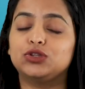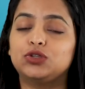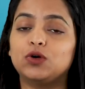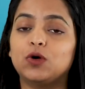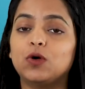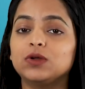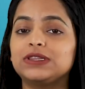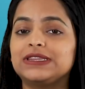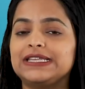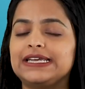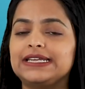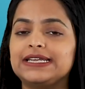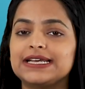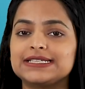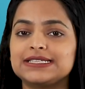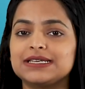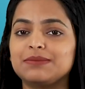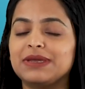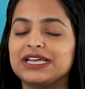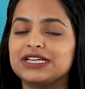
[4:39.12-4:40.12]
दो तीन
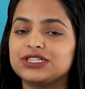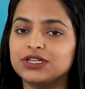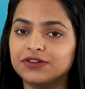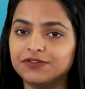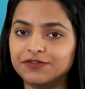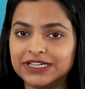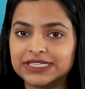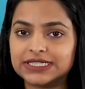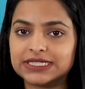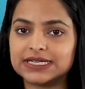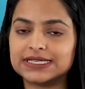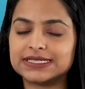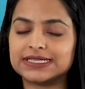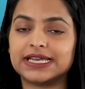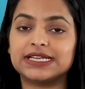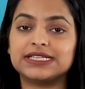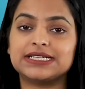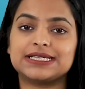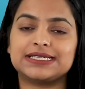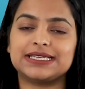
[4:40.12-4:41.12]
ऐसे मेजर फीचर्स
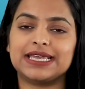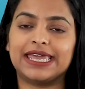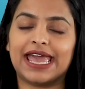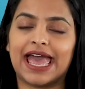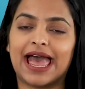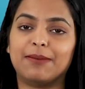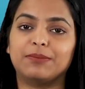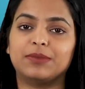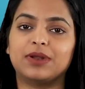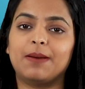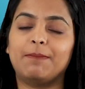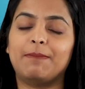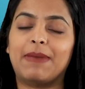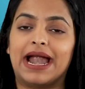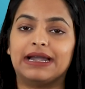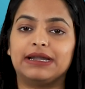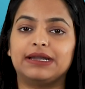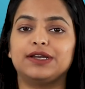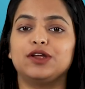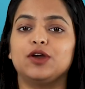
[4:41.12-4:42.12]
हैं जैसे कैमरा
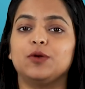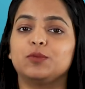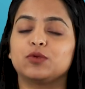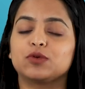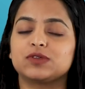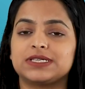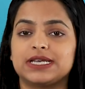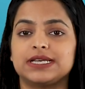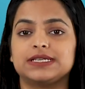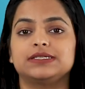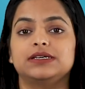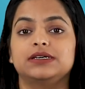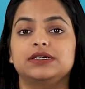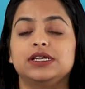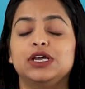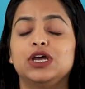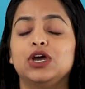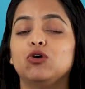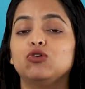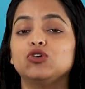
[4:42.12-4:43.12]
बैटरी और प्रोसेसर
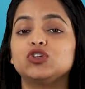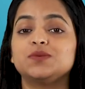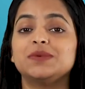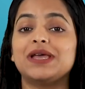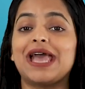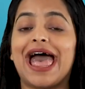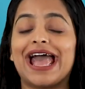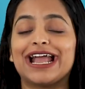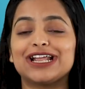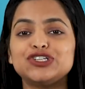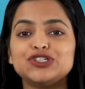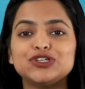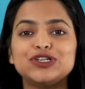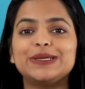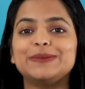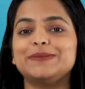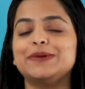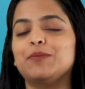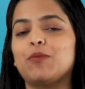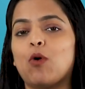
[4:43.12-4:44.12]
उसमें
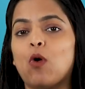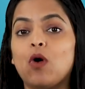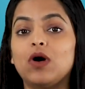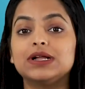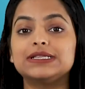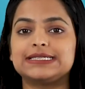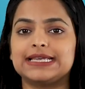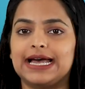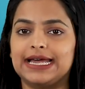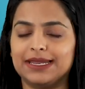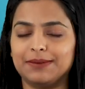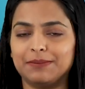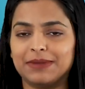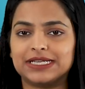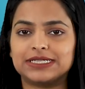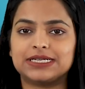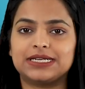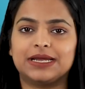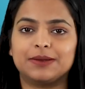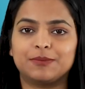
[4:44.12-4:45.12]
एक्चुअली में बहुत सारे
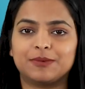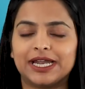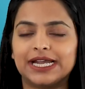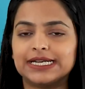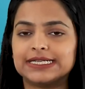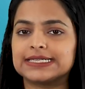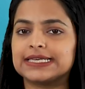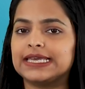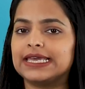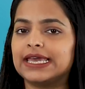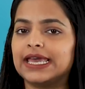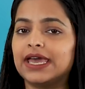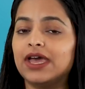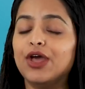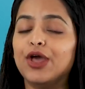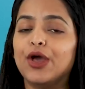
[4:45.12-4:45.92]
मेजर अपग्रेड्स किए हैं